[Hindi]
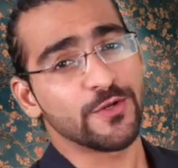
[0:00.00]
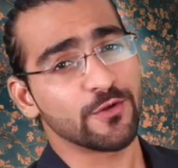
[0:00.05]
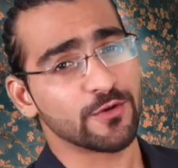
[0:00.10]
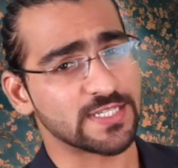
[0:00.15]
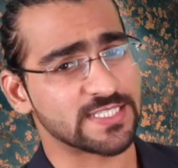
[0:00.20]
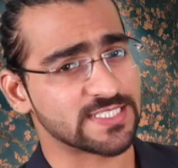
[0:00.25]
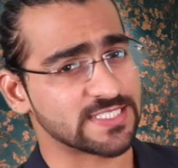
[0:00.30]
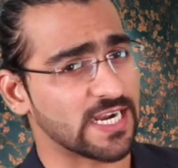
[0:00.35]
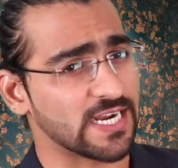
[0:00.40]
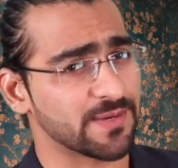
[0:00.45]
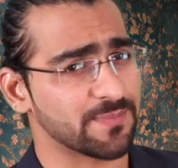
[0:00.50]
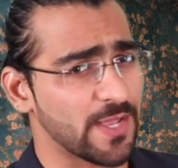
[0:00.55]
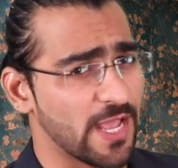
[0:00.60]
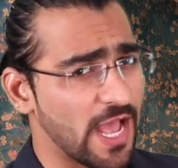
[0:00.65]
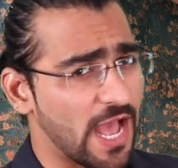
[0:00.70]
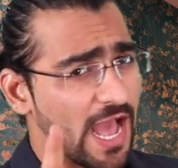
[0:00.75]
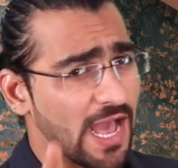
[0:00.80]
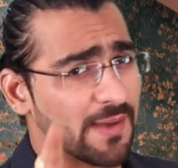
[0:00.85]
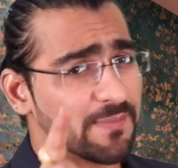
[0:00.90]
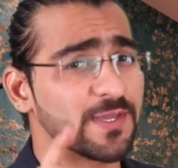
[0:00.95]
वीडियो के स्टार्ट में
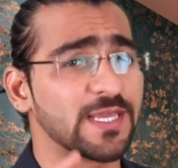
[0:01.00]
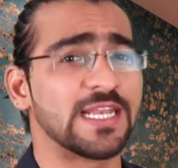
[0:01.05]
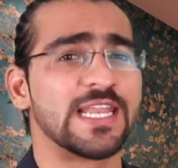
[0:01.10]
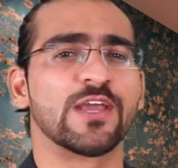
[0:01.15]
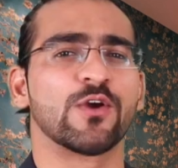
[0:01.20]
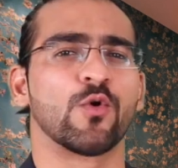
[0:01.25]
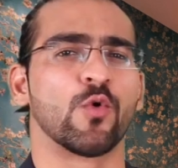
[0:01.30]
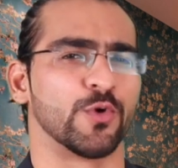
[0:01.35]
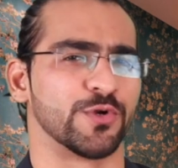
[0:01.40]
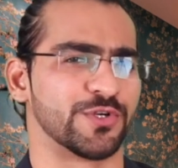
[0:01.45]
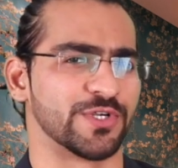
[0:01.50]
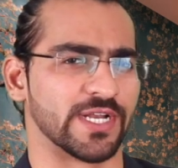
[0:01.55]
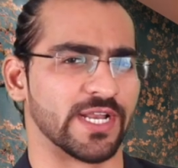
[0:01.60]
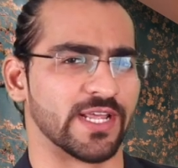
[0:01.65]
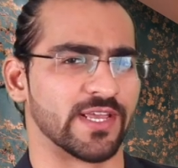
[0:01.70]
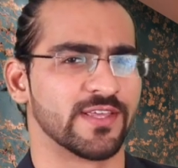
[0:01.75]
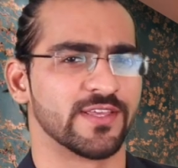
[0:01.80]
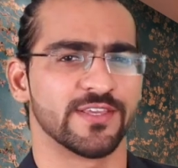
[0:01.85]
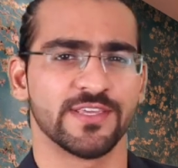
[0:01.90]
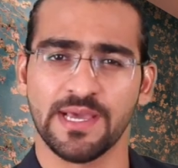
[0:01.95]
आपके लिए एक क्वेश्चन
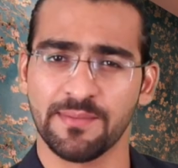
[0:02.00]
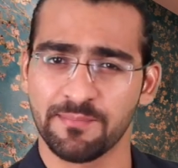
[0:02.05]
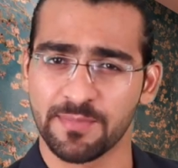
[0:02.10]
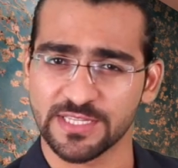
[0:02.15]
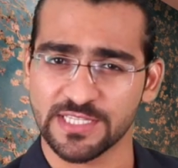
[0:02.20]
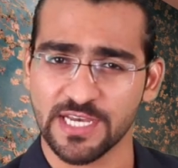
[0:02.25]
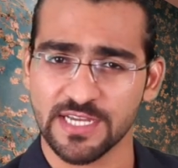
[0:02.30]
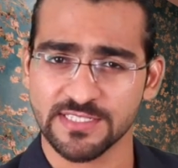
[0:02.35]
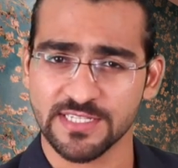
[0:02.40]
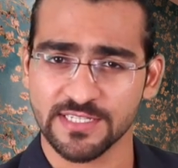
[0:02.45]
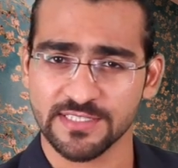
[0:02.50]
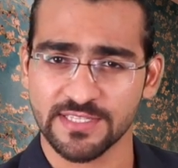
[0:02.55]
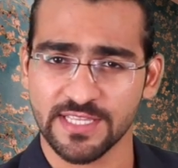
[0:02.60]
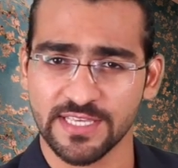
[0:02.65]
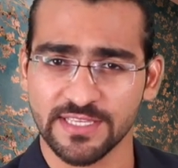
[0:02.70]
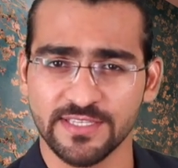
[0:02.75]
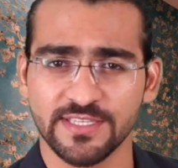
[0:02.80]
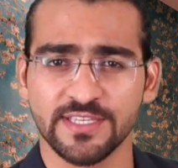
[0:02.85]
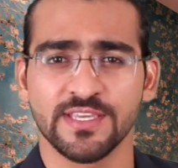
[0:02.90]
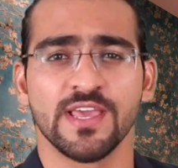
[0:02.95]
है क्या आप बता सकते
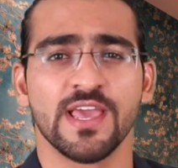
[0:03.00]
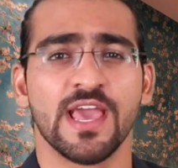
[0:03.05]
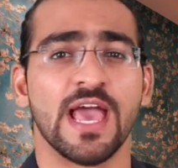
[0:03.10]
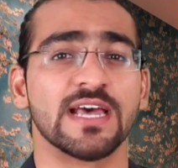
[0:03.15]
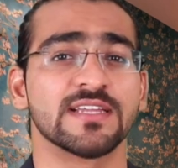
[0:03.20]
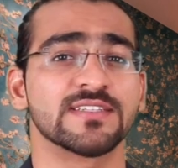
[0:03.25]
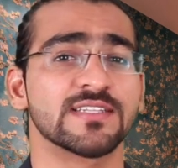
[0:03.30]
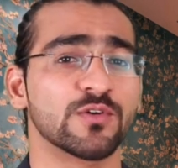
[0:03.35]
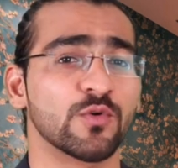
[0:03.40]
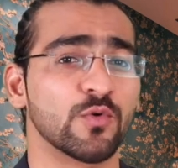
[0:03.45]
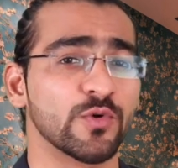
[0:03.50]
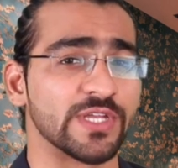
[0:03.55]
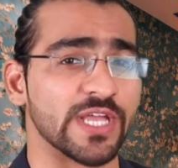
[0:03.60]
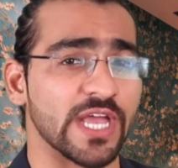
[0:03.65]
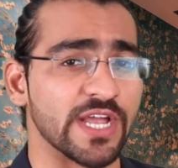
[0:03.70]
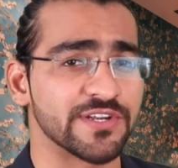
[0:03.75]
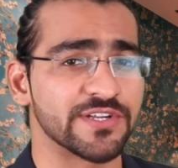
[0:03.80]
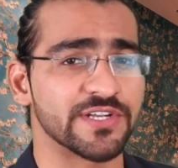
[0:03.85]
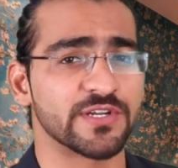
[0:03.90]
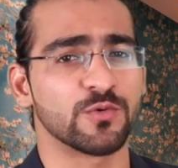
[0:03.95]
हैं कि ऐसा कोई
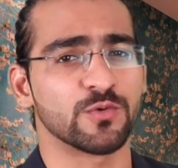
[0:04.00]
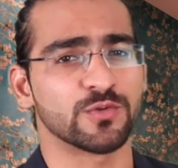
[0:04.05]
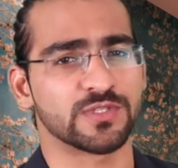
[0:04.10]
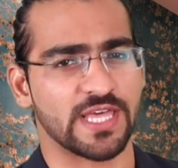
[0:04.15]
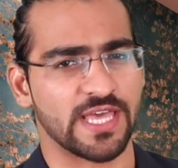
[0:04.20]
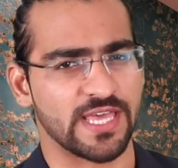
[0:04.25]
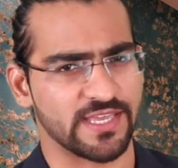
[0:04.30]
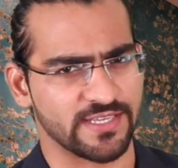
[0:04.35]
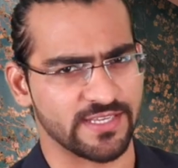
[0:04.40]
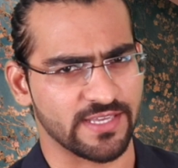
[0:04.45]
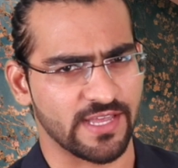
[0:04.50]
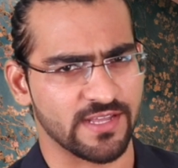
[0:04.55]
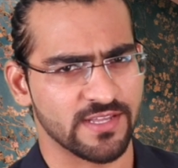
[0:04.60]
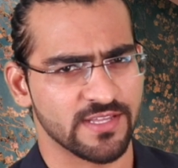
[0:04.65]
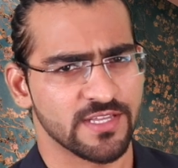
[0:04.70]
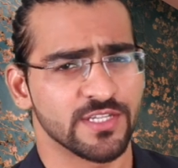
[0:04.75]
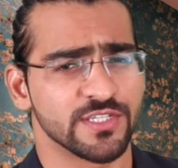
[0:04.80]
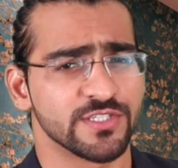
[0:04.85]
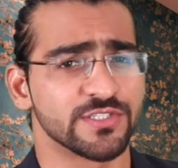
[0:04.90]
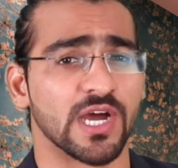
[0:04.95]
एक्शन होता है क्या
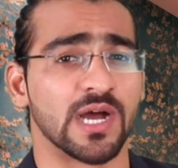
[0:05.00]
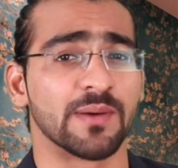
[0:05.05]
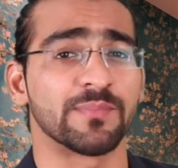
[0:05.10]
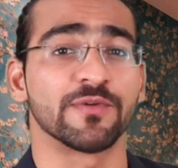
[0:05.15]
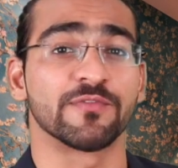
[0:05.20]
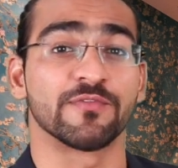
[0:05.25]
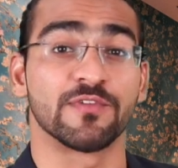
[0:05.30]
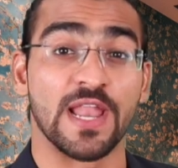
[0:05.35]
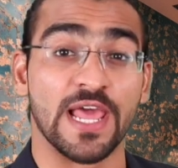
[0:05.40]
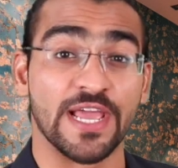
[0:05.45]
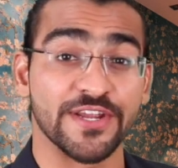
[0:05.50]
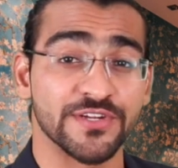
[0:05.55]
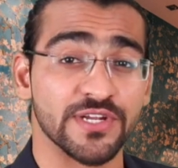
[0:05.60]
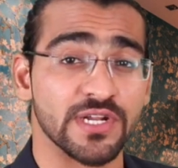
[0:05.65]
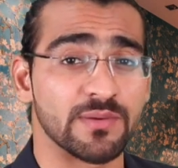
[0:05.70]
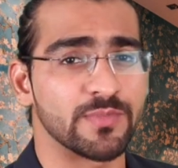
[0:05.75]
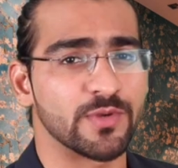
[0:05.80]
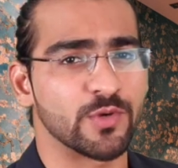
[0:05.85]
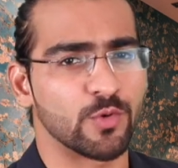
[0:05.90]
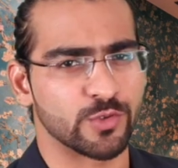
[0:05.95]
जहां पे
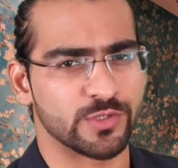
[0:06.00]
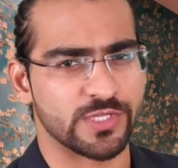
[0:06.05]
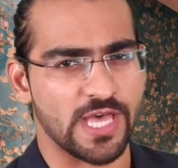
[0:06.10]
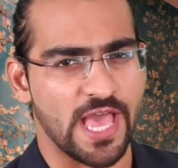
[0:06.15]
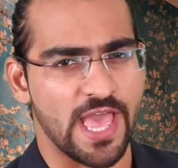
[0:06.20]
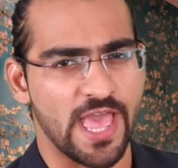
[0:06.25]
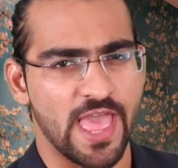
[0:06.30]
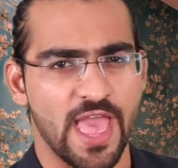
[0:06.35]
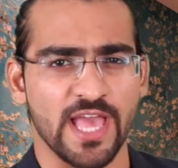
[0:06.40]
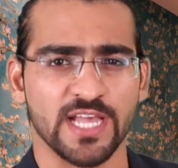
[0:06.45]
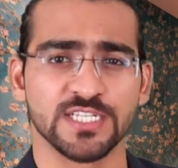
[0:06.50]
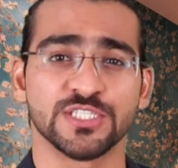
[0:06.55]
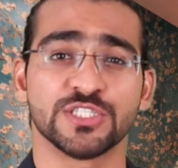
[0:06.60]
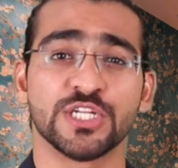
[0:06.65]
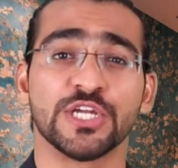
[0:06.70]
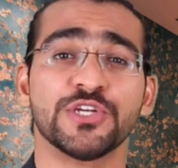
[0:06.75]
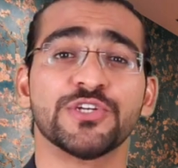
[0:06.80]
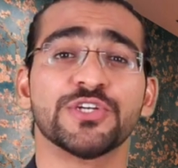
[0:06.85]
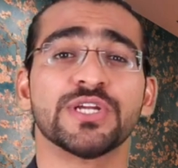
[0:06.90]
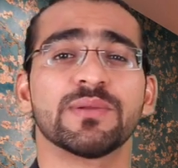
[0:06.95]
फ्लैक्शन भी होता है
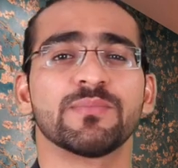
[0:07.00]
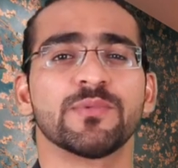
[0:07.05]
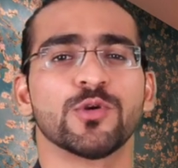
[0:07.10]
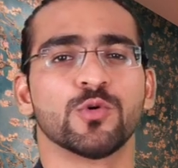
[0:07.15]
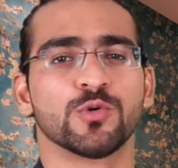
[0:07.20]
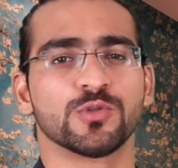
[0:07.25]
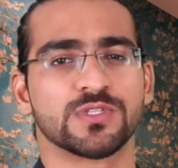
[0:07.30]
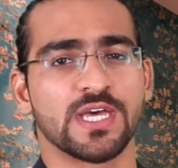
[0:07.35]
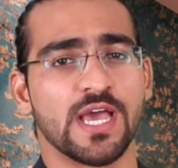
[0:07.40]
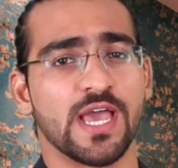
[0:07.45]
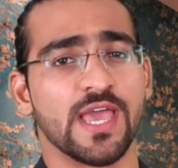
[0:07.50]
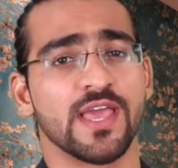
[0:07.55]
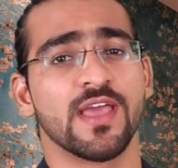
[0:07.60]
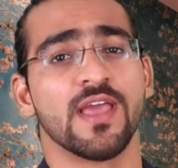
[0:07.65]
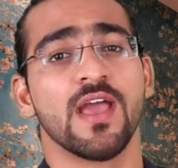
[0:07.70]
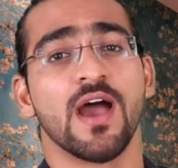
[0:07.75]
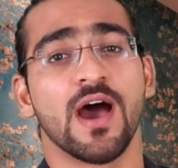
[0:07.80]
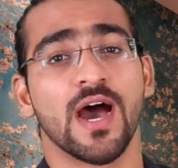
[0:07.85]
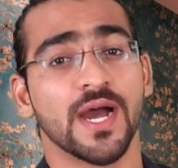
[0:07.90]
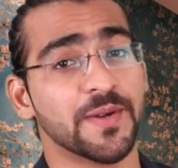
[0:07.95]
एक्सटेंशन भी होता है
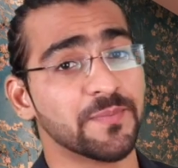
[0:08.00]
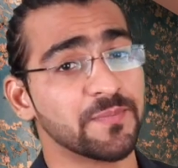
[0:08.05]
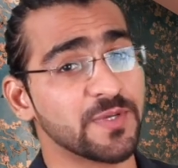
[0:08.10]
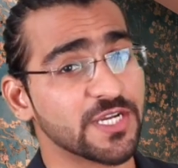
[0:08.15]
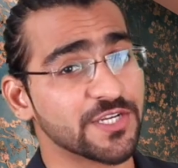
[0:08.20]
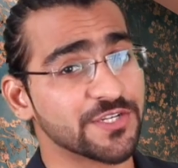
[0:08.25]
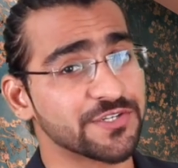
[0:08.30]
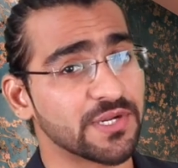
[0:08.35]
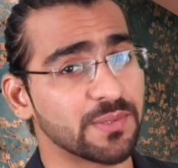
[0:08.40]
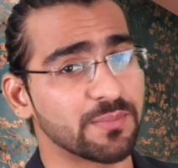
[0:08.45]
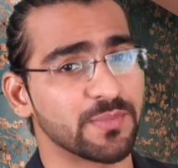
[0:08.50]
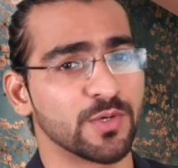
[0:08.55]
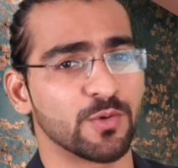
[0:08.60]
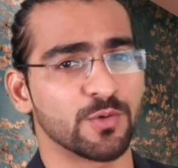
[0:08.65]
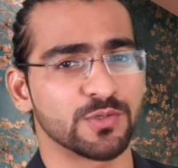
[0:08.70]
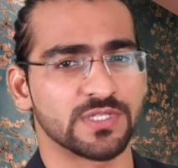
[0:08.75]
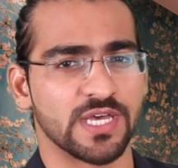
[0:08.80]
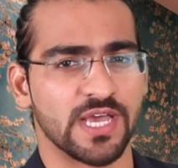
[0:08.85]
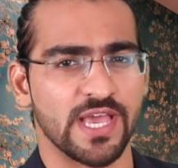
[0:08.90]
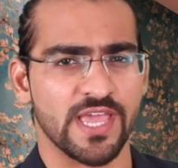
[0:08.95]
अबडक्शन भी
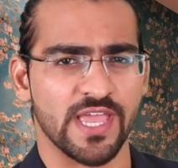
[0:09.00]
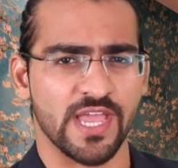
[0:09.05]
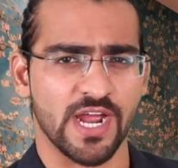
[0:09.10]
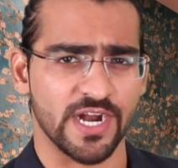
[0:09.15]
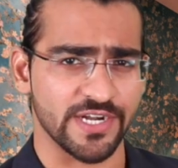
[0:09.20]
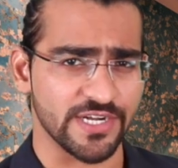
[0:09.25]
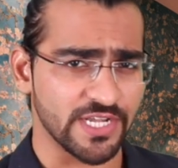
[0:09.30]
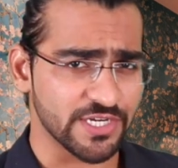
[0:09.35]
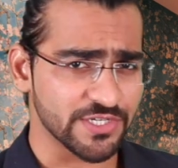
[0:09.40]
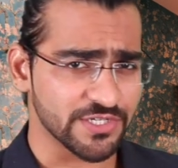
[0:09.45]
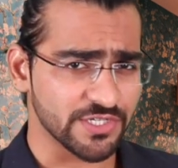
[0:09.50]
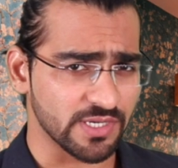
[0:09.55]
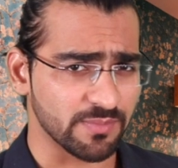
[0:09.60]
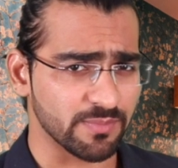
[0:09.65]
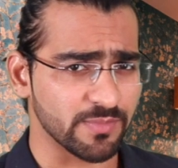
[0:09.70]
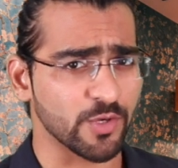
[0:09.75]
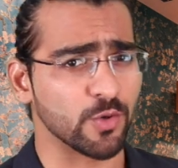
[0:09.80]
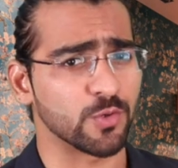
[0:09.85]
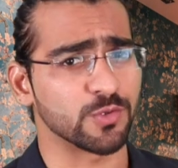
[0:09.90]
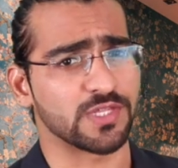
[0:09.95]
होता है
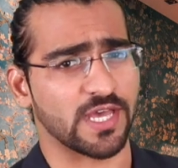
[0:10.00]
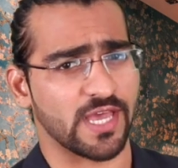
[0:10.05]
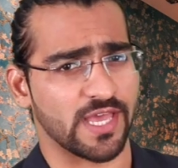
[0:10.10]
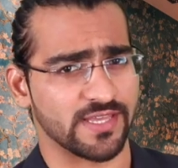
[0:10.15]
अडक्शन भी होता